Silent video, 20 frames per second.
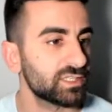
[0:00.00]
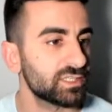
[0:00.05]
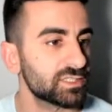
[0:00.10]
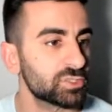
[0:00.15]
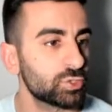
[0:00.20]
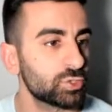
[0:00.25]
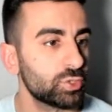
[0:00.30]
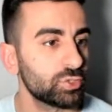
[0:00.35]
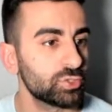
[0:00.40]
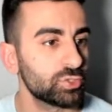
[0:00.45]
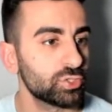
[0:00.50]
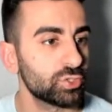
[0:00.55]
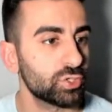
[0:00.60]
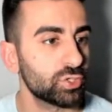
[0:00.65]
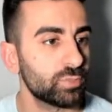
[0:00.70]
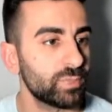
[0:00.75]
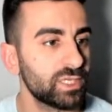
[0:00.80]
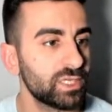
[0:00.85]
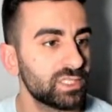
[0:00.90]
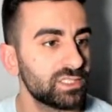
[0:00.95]
Das könnte
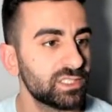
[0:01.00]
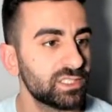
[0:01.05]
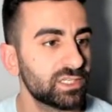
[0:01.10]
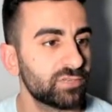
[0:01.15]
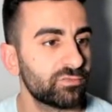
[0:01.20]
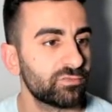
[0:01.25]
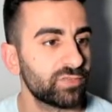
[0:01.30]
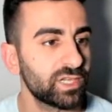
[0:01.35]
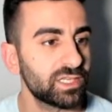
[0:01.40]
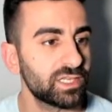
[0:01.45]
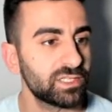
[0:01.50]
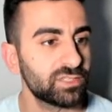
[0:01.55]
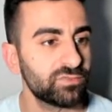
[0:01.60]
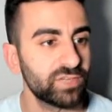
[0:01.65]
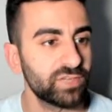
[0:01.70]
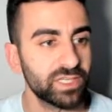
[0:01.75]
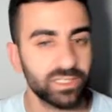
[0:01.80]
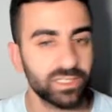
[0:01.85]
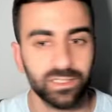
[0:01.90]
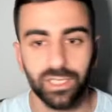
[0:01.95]
nochmal hier gefährlich
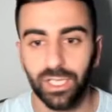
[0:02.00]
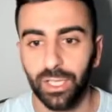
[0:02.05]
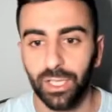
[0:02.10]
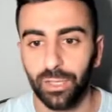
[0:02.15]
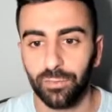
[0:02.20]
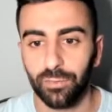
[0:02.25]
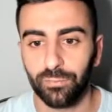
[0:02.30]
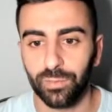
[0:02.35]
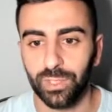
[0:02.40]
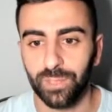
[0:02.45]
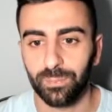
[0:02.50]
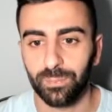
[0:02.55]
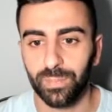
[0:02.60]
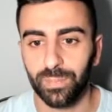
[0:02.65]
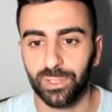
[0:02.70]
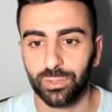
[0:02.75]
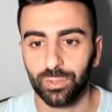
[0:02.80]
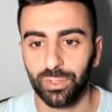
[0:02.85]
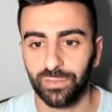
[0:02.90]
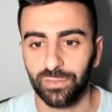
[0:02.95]
werden für den
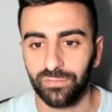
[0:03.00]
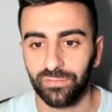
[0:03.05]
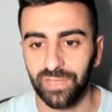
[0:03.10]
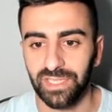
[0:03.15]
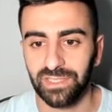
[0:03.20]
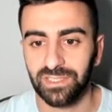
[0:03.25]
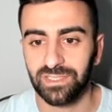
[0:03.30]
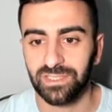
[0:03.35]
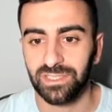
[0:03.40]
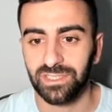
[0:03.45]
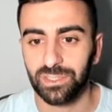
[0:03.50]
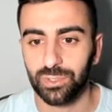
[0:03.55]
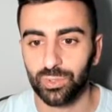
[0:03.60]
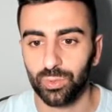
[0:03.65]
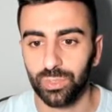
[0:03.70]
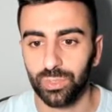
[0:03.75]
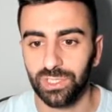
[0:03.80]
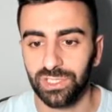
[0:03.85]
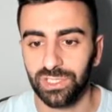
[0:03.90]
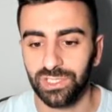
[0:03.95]
Bitcoin. Wenn diese
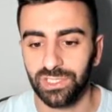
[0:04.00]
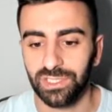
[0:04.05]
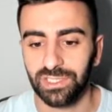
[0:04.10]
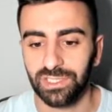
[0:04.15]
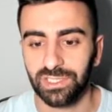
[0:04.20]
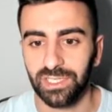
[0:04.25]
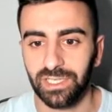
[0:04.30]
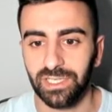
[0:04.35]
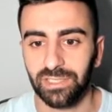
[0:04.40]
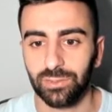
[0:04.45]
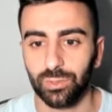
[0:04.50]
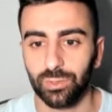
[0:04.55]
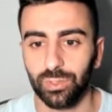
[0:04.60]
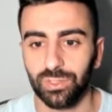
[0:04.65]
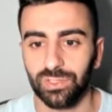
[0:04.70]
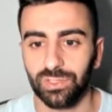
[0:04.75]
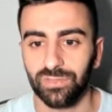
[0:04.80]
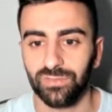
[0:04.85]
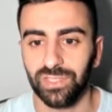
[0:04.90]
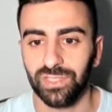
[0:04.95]
Zone hier nicht halten
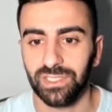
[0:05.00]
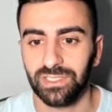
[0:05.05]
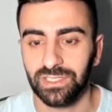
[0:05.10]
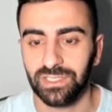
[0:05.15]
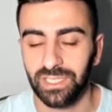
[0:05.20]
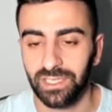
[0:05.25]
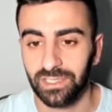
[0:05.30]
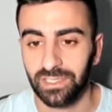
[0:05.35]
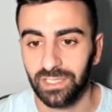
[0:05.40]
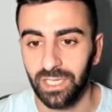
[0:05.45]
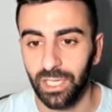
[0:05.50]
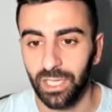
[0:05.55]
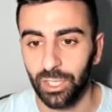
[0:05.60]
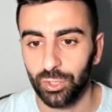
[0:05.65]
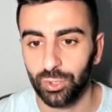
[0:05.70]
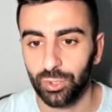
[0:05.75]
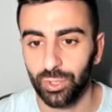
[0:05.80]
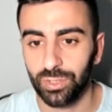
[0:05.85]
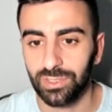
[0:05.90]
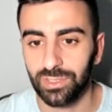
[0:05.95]
könnte, wie gesagt,
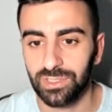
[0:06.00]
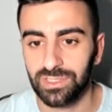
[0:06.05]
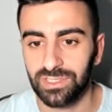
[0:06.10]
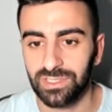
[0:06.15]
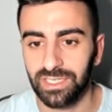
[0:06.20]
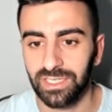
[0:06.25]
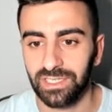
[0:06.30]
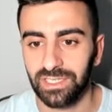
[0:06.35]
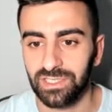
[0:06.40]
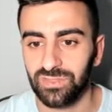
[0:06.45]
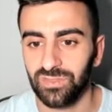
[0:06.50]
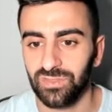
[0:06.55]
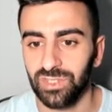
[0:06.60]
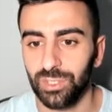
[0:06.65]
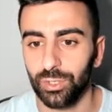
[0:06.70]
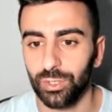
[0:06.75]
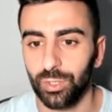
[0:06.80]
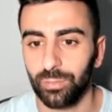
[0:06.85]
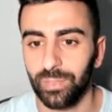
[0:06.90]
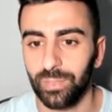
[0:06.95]
könnte es sein, dass wir
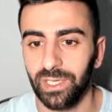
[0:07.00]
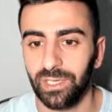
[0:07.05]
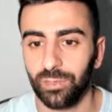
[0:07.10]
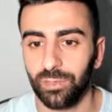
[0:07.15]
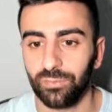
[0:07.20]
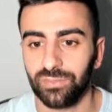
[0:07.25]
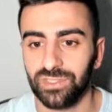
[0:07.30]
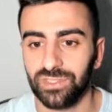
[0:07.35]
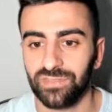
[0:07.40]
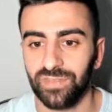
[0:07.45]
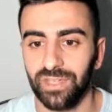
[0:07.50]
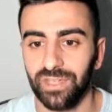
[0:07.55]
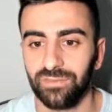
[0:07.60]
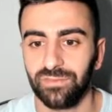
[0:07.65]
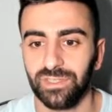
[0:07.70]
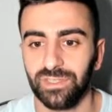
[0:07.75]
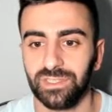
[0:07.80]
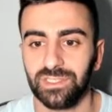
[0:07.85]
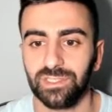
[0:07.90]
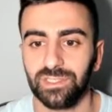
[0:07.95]
hier nochmal auf
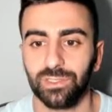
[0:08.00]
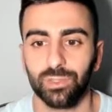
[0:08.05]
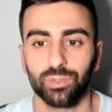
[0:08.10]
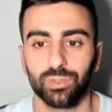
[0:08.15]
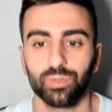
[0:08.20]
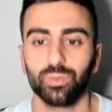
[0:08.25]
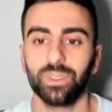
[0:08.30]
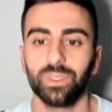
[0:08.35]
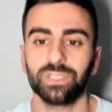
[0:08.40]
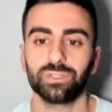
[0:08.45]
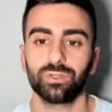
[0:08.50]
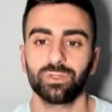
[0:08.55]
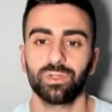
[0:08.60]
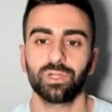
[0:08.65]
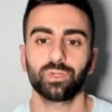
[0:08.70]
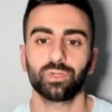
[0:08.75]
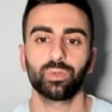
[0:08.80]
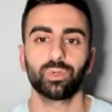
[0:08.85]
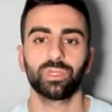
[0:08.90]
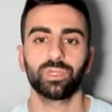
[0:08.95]
42.000
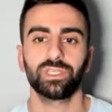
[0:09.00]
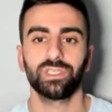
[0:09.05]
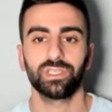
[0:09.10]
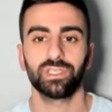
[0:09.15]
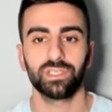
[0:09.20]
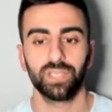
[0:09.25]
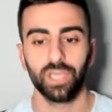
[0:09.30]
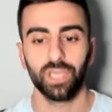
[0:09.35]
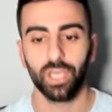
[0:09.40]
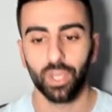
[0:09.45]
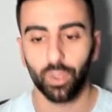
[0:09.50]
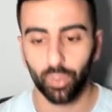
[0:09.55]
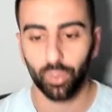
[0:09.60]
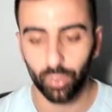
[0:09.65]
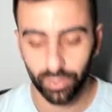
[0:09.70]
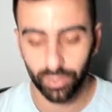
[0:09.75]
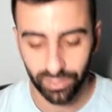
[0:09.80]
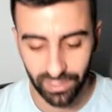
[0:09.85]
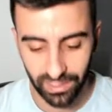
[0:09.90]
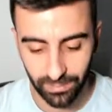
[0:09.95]
US-Dollar korrigieren
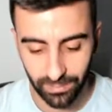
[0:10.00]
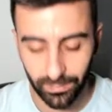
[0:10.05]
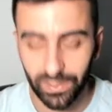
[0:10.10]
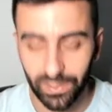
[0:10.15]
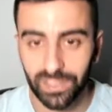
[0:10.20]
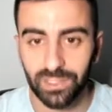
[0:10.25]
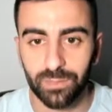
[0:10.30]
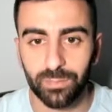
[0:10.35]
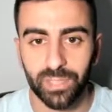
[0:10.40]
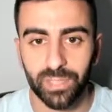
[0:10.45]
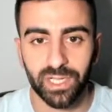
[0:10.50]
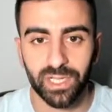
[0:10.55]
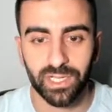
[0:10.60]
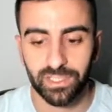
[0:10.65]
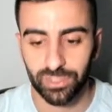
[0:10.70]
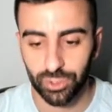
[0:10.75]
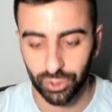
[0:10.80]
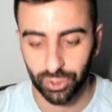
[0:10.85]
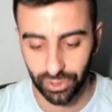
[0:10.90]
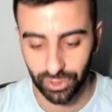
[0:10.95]
und dann mit dem
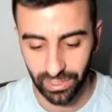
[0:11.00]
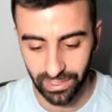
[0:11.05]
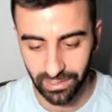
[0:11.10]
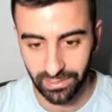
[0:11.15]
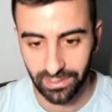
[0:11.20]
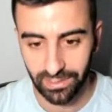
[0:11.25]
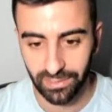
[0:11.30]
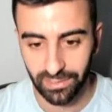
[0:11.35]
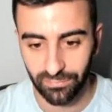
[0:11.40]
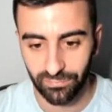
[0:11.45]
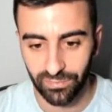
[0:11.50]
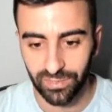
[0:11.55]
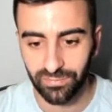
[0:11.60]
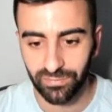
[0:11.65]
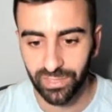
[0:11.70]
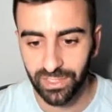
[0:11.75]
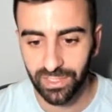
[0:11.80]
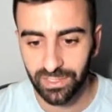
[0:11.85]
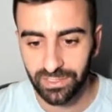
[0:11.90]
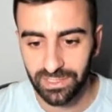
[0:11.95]
Preis steigen. Denn wie
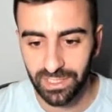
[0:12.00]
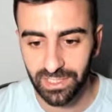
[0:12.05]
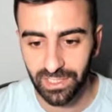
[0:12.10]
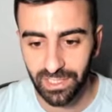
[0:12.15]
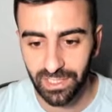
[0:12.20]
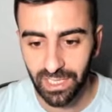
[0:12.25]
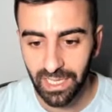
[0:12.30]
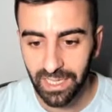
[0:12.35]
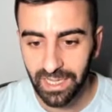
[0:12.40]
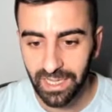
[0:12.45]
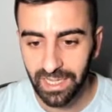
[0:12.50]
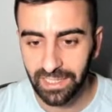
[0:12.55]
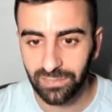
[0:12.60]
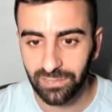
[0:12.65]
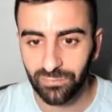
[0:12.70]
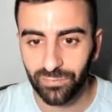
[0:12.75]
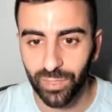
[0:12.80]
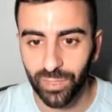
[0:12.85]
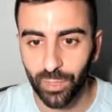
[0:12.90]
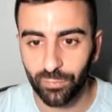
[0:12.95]
wir hier sehen,
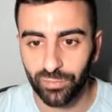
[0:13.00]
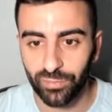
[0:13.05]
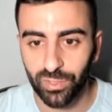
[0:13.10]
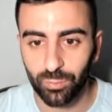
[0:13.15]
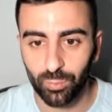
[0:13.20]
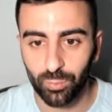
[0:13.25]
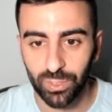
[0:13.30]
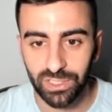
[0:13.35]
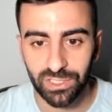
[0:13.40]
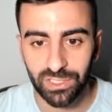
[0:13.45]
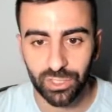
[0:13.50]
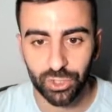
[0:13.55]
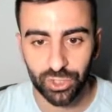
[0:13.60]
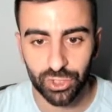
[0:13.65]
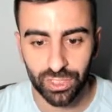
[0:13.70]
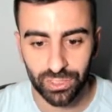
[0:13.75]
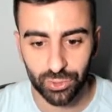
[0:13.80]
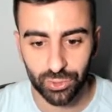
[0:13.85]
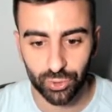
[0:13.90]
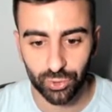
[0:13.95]
hatten wir auf dem Weekly
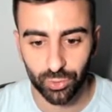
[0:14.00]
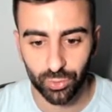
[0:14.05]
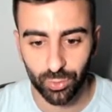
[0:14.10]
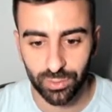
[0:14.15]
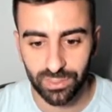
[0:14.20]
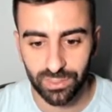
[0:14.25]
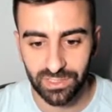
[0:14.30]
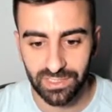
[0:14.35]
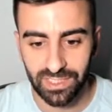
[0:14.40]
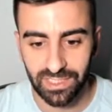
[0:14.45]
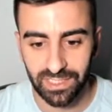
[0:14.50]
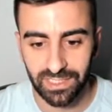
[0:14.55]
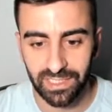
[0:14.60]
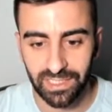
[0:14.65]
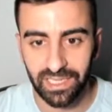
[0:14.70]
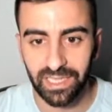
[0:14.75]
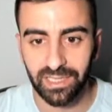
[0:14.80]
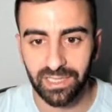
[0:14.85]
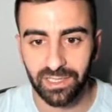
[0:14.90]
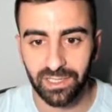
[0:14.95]
Chart schon seit
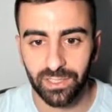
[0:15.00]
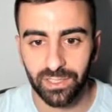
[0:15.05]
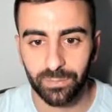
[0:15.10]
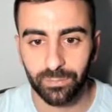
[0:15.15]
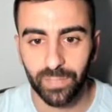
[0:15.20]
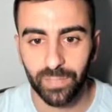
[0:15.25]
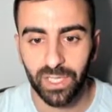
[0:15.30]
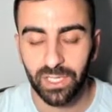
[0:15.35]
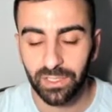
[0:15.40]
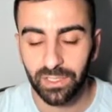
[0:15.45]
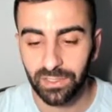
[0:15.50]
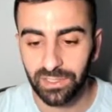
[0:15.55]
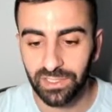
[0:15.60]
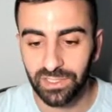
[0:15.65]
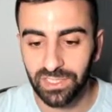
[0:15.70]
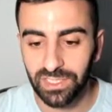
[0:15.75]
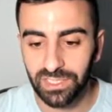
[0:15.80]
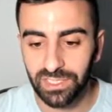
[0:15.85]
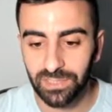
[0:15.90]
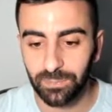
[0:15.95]
längerem
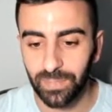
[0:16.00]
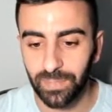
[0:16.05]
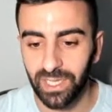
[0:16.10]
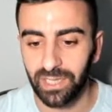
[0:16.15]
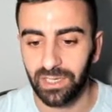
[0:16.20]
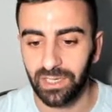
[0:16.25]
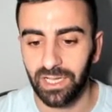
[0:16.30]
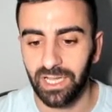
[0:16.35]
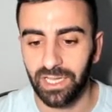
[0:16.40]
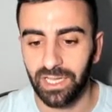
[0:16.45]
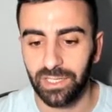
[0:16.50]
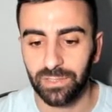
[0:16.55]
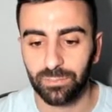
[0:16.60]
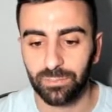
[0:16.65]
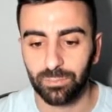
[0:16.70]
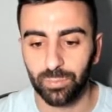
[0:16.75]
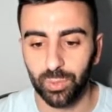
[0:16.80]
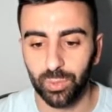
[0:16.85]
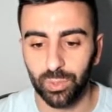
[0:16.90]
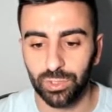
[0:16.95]
nicht mehr ein,
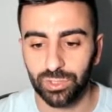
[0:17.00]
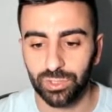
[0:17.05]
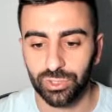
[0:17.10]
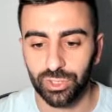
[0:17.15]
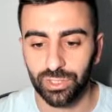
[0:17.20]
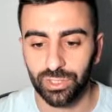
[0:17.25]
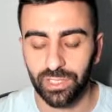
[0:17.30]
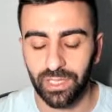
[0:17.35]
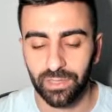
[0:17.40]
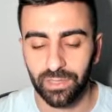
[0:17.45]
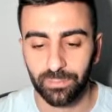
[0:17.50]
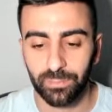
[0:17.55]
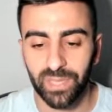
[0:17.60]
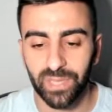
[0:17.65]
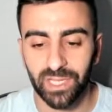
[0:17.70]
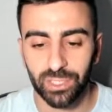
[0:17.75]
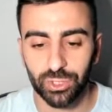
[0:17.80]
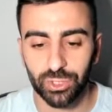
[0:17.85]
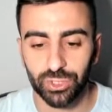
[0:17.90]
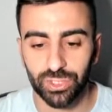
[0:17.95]
bullische, ein
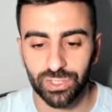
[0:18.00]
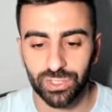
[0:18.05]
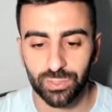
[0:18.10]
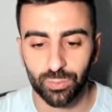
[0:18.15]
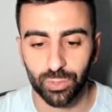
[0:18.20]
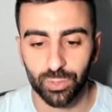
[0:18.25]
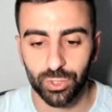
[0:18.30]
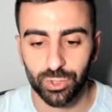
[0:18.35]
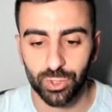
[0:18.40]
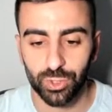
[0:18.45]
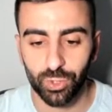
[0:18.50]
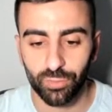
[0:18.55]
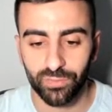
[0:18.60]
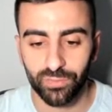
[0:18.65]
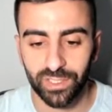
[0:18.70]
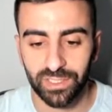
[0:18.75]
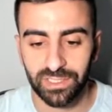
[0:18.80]
bärisches Crossover.